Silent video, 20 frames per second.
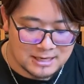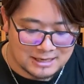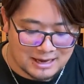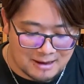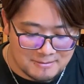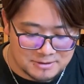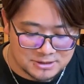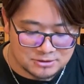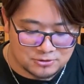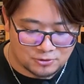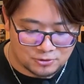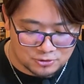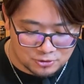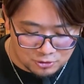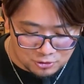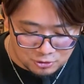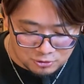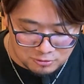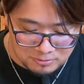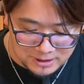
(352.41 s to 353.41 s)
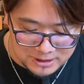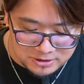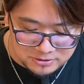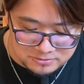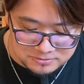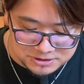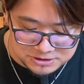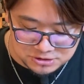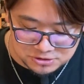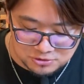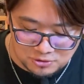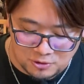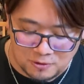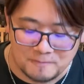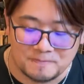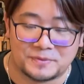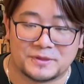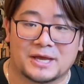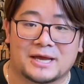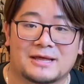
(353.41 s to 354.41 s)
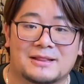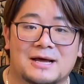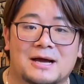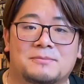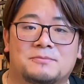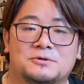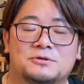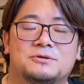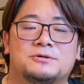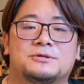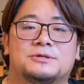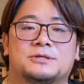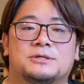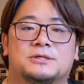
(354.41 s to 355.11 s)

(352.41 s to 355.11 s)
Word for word: 神の喜ばれる道を選ぶ